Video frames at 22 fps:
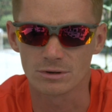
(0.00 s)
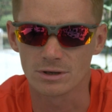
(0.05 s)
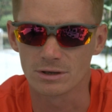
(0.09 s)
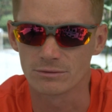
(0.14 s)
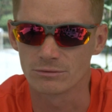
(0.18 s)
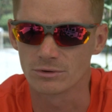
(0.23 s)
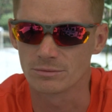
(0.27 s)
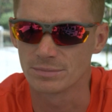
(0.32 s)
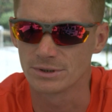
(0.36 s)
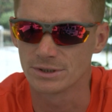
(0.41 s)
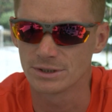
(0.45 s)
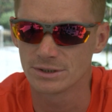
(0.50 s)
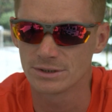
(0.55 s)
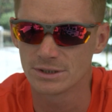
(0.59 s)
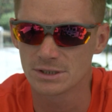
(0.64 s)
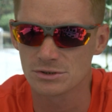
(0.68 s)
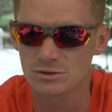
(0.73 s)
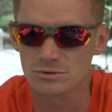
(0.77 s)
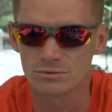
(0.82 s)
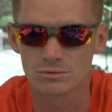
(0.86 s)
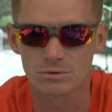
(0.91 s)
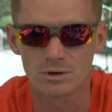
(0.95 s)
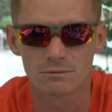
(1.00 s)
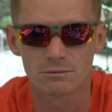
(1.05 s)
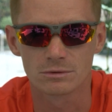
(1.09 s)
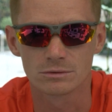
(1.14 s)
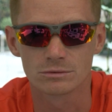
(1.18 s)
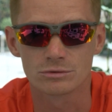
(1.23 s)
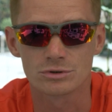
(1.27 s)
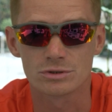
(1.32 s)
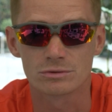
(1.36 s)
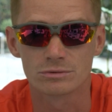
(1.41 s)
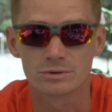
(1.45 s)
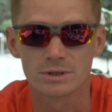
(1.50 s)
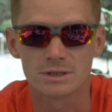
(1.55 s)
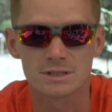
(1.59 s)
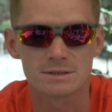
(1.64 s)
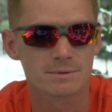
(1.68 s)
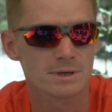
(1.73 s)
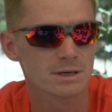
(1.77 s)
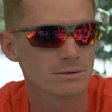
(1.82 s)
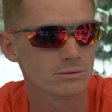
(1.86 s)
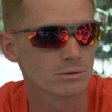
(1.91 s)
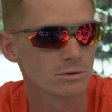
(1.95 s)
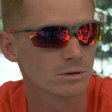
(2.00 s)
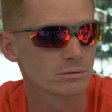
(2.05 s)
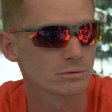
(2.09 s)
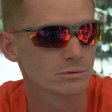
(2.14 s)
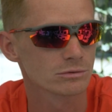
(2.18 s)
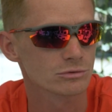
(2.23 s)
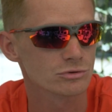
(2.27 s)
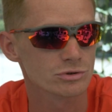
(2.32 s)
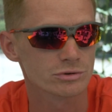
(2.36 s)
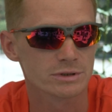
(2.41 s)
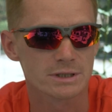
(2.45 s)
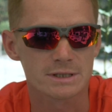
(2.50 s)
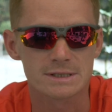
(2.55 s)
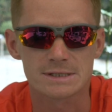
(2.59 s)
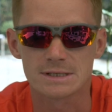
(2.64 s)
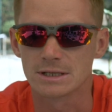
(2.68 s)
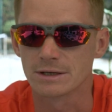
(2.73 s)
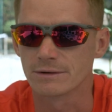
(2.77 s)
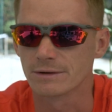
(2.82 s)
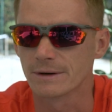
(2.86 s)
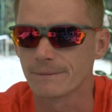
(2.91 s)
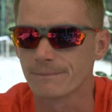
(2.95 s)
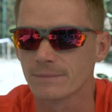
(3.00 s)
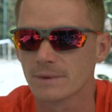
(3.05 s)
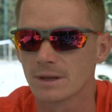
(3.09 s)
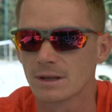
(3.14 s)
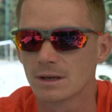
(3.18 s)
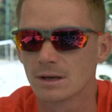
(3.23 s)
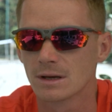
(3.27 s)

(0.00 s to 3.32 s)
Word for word: кто кого передержит, у кого лучший удар справа, у кого лучший удар слева.